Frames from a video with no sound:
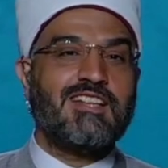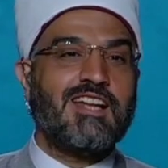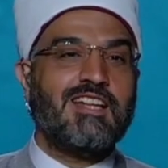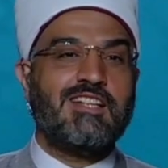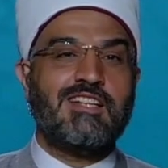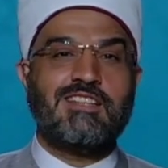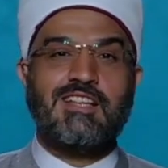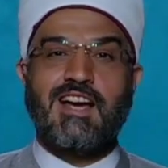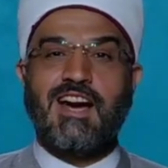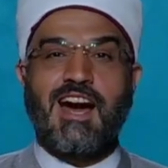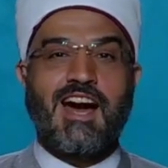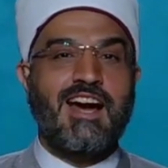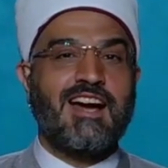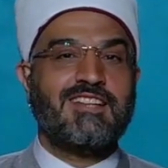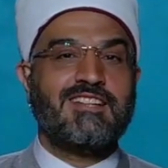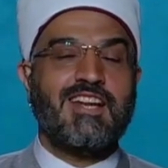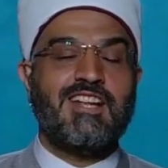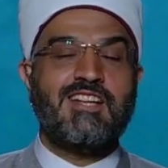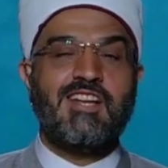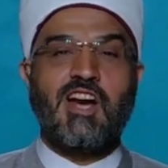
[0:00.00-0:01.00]
تانية
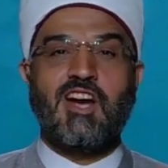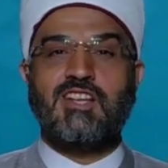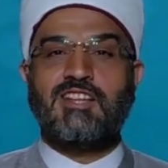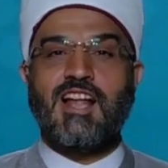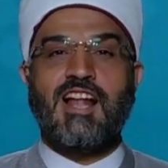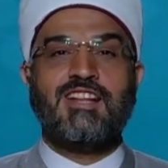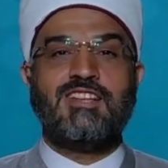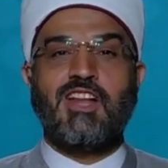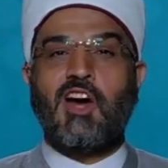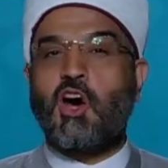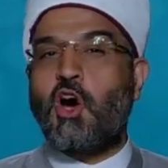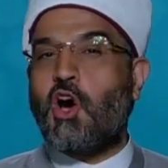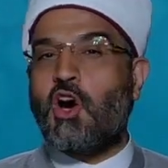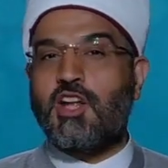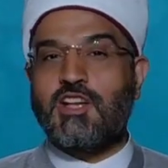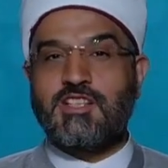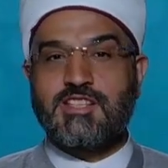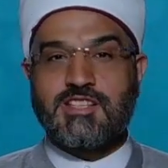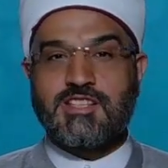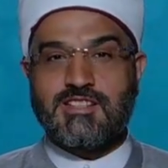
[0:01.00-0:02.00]
حاجه تانية ثالثه
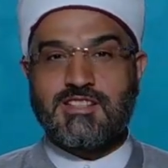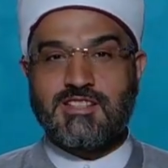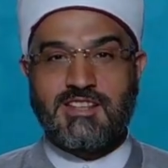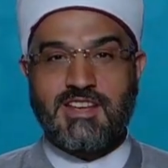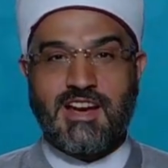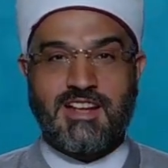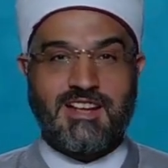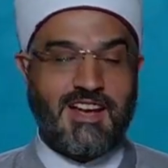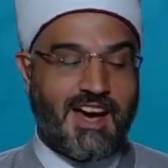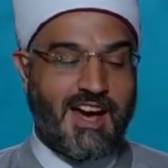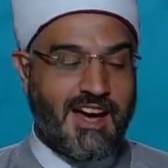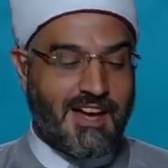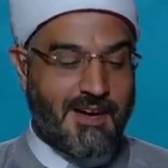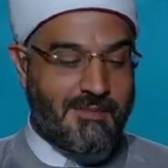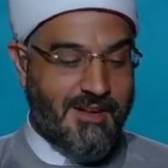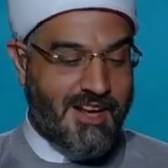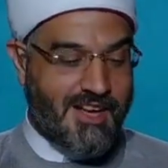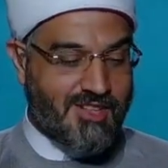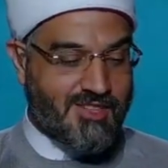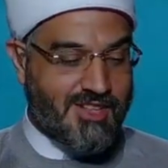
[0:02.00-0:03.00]
خالص يعني حاجه
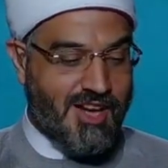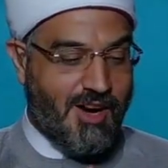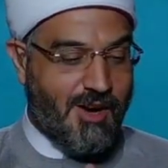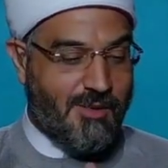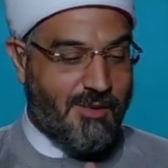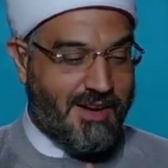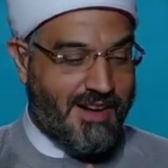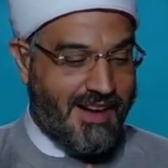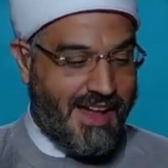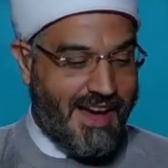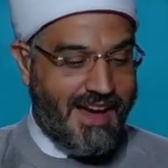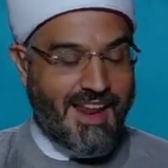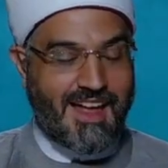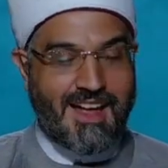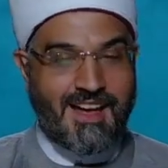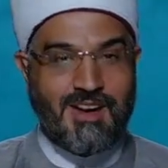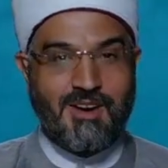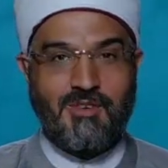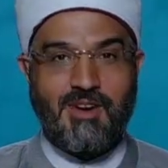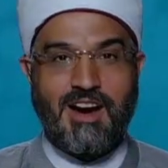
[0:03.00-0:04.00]
ملهاش دعوه
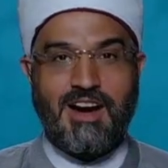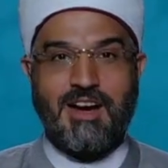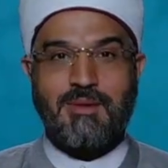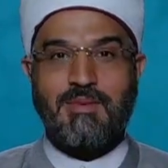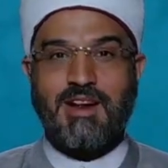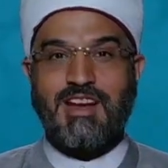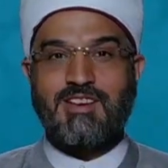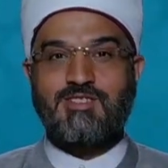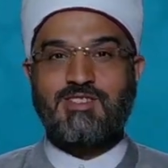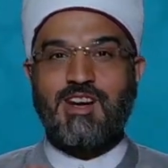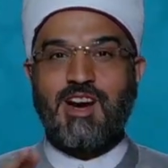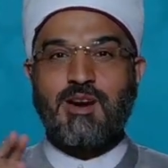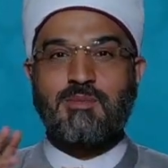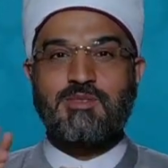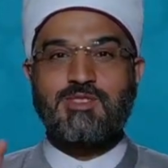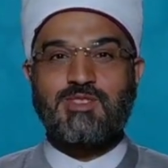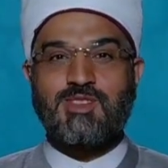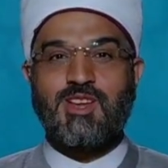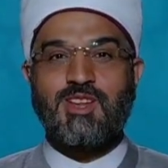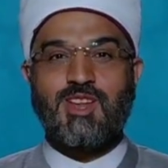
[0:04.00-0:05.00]
بالحلقه وحاجه ملهاش دعوه
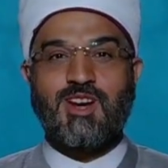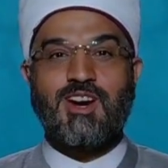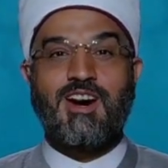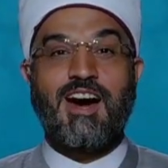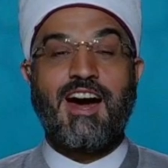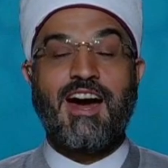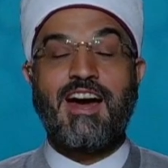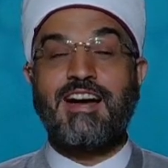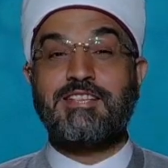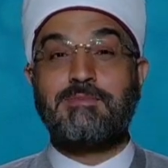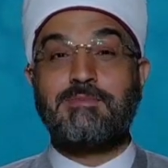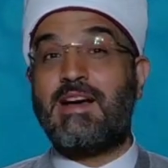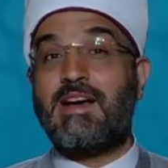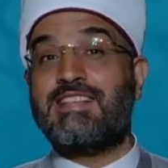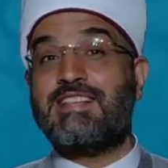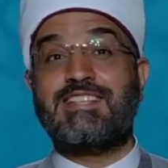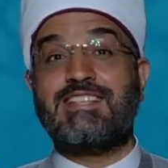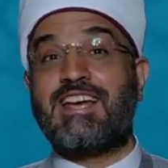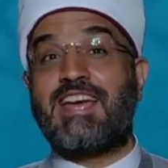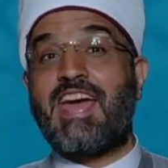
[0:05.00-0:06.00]
بالصدقه حاجه اسمها
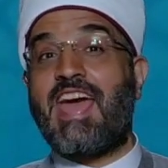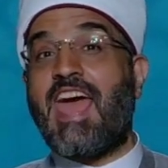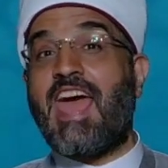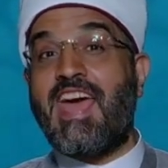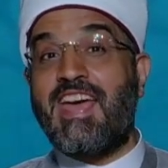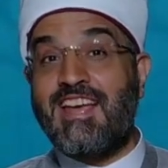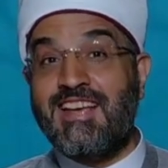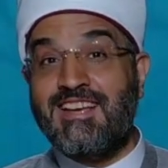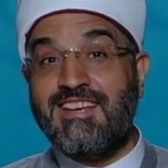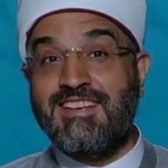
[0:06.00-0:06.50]
الزكاه